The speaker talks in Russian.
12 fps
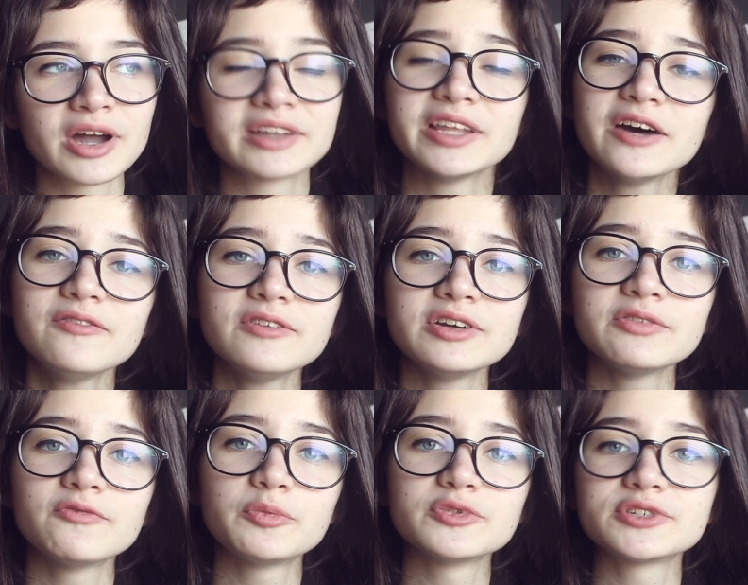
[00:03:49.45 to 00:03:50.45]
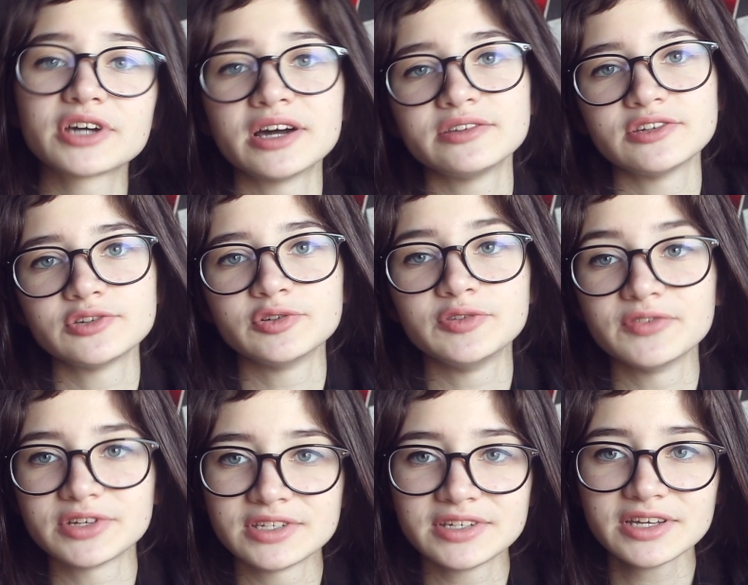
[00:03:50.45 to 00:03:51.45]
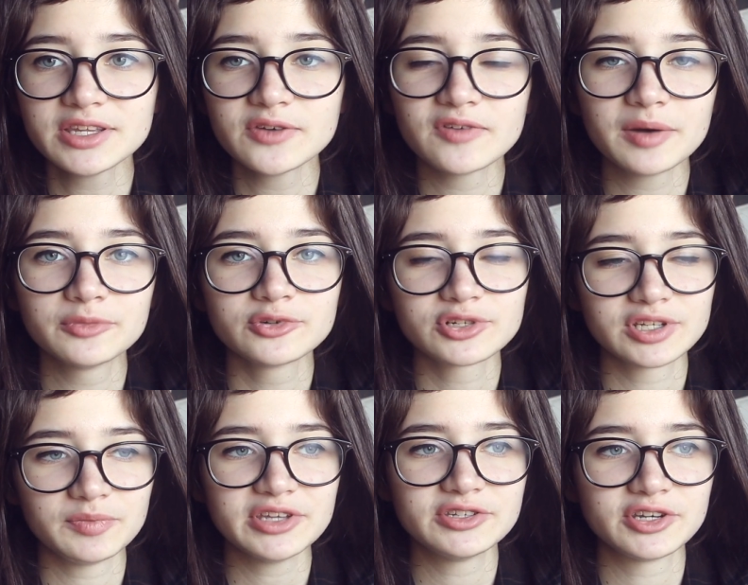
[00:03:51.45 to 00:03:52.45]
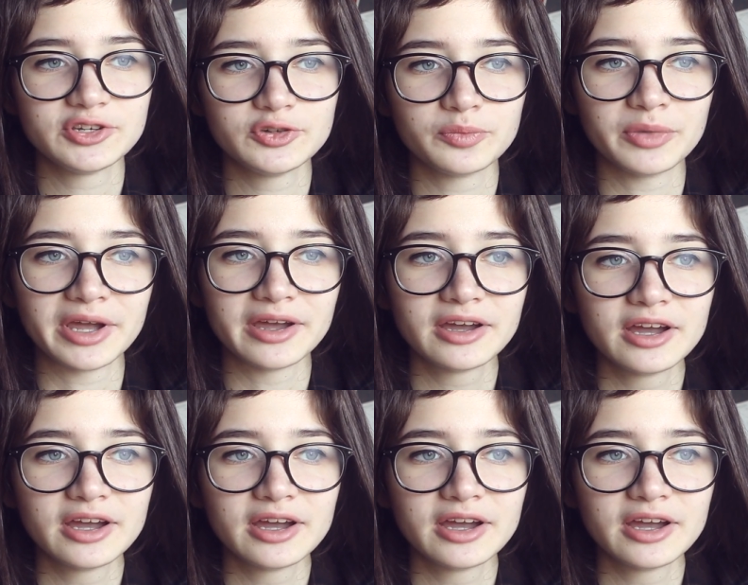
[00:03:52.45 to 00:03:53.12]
Когда вы выпускаетесь из университета, вам нужно иметь резюме,